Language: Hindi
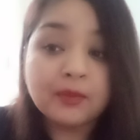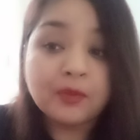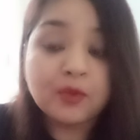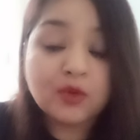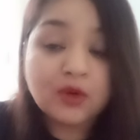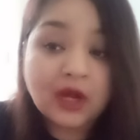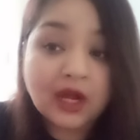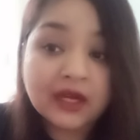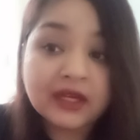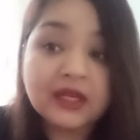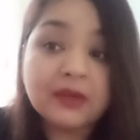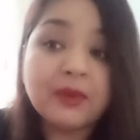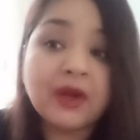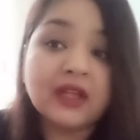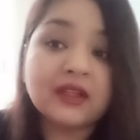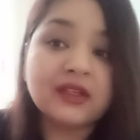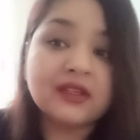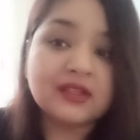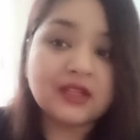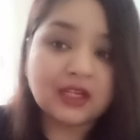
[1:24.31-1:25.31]
पुरानी
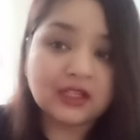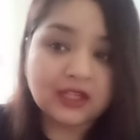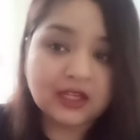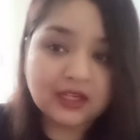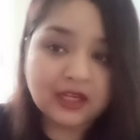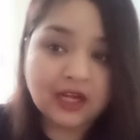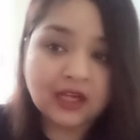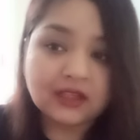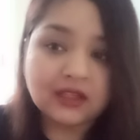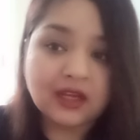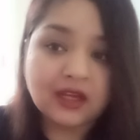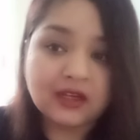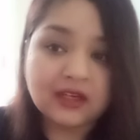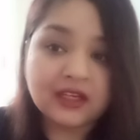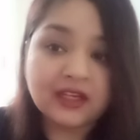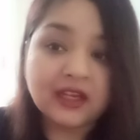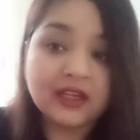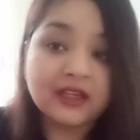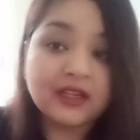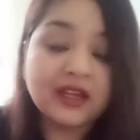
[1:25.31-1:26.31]
बातें ज़्यादा याद आ
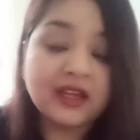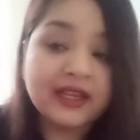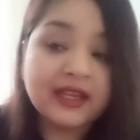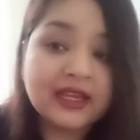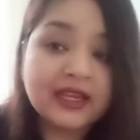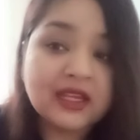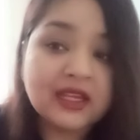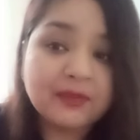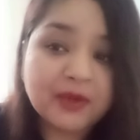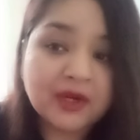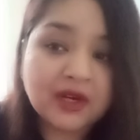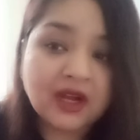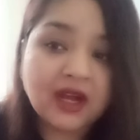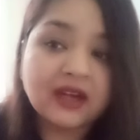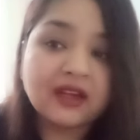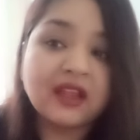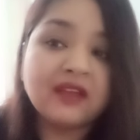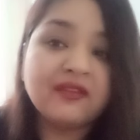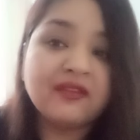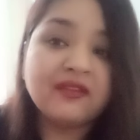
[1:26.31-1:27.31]
रही हैं या एक ही
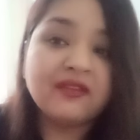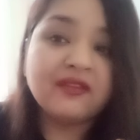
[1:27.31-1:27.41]
प्रकार के